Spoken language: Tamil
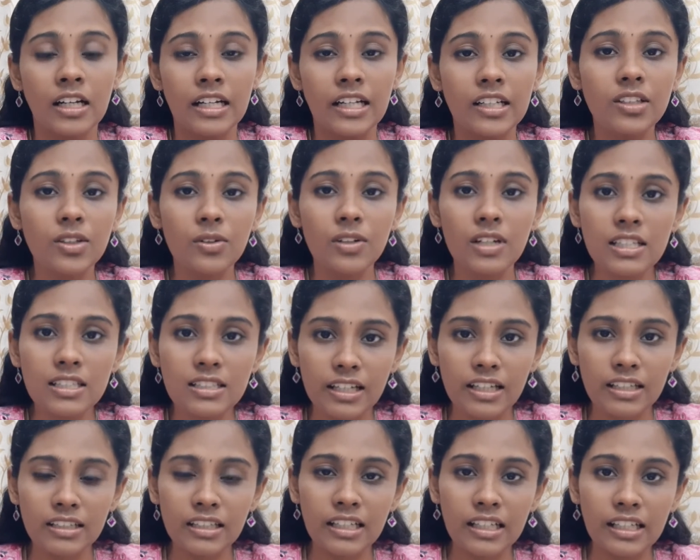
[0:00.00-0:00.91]
இதோட
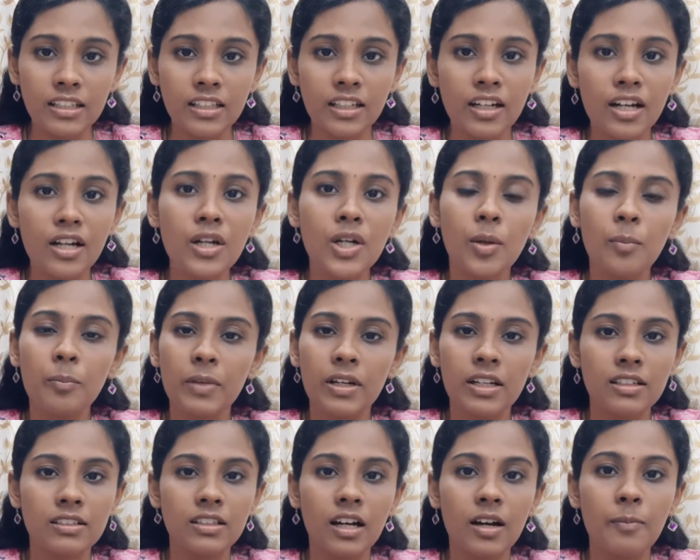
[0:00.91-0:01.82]
சேர்ந்து இது ரெண்டும்
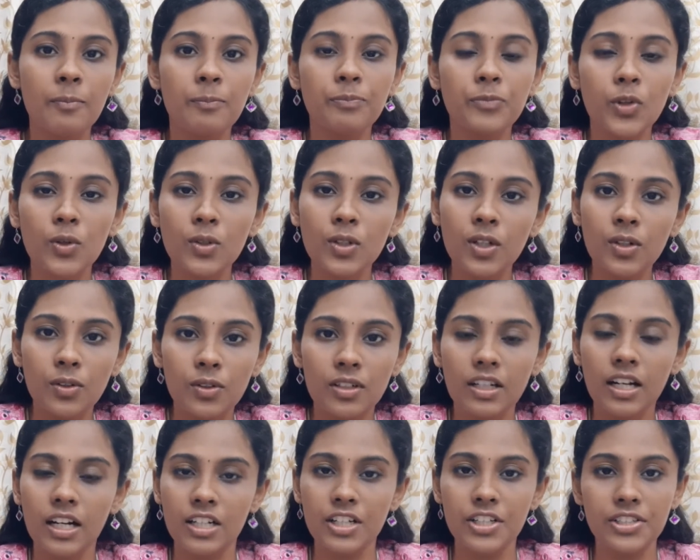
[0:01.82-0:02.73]
இருந்தால் இன்னொரு
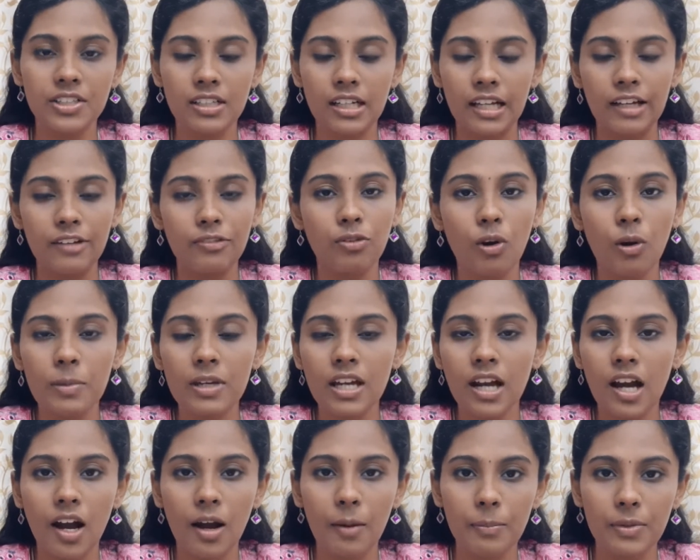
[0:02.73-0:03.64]
ஒரு கண்டிஷன் லைக்
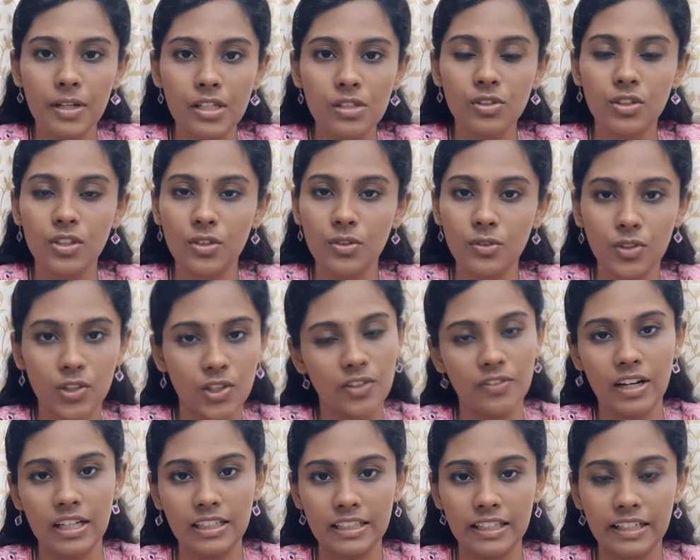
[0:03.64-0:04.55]
ஃபோபியா அப்படின்னு சொல்லிட்டு
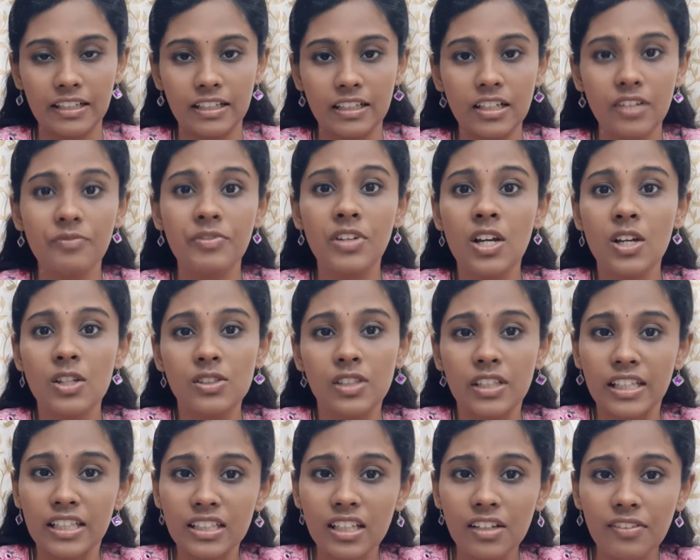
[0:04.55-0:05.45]
ஒரு வார்த்தை இருக்குது
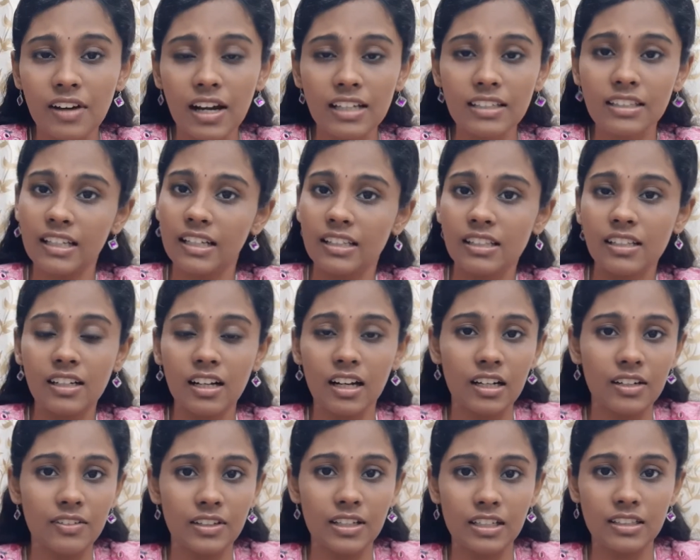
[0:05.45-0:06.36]
ஸோ இந்த வார்த்தை
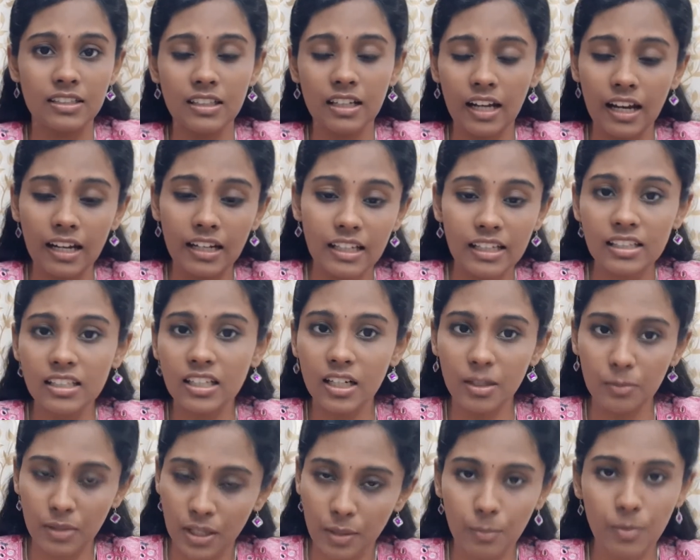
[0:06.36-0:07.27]
எதுக்காக வருது அண்ட் இதை
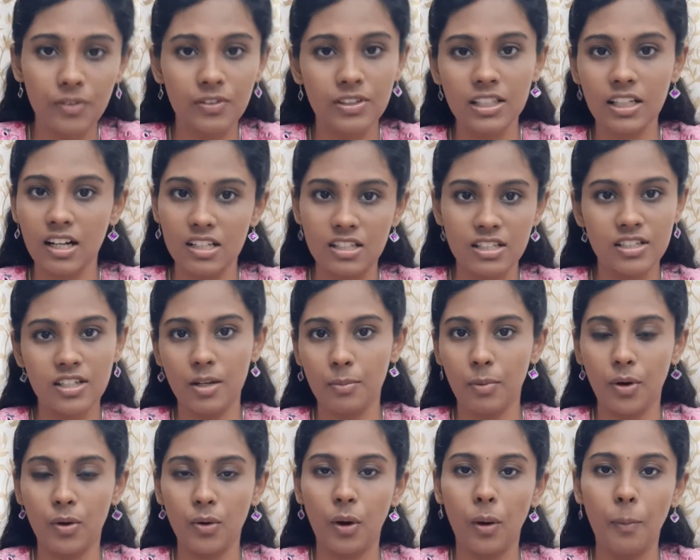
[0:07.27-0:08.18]
நம்ம எப்போ வந்து
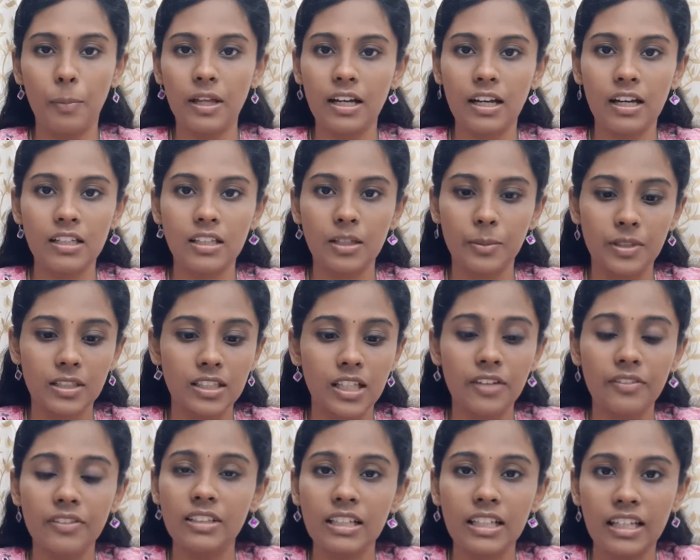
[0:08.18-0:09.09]
கன்சிடர் பண்ணோம் அப்படிங்கிறத பற்றி
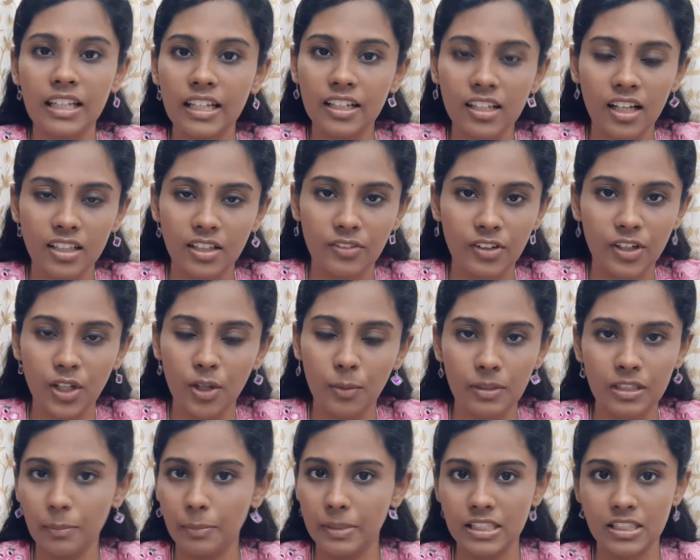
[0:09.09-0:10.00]
தான் வந்து இன்றைக்கி நான் இந்த வீடியோ
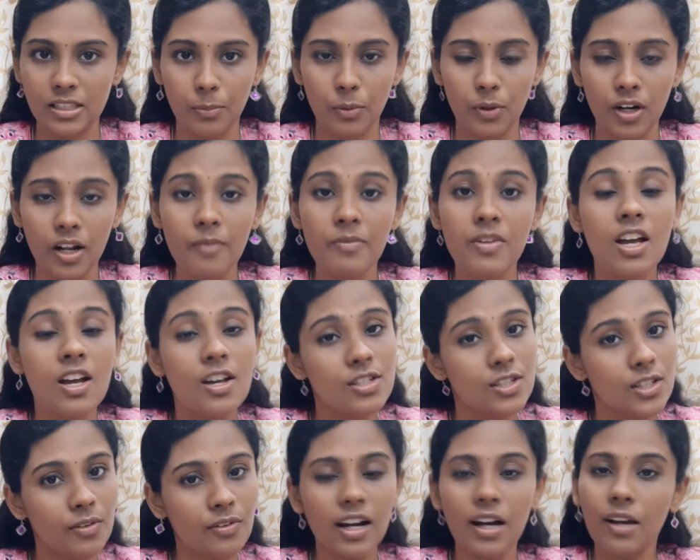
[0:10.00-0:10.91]
பற்றி பேச போகிறேன்
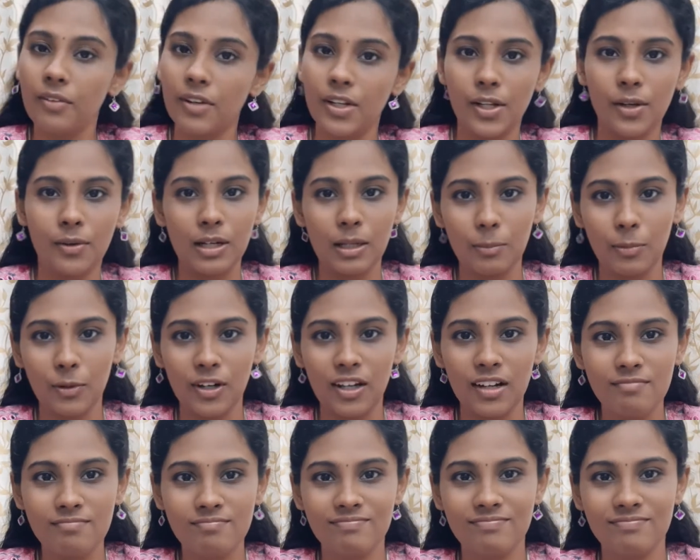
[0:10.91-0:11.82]
ஸோ வாங்க வீடியோக்குள்ளே போகலாம்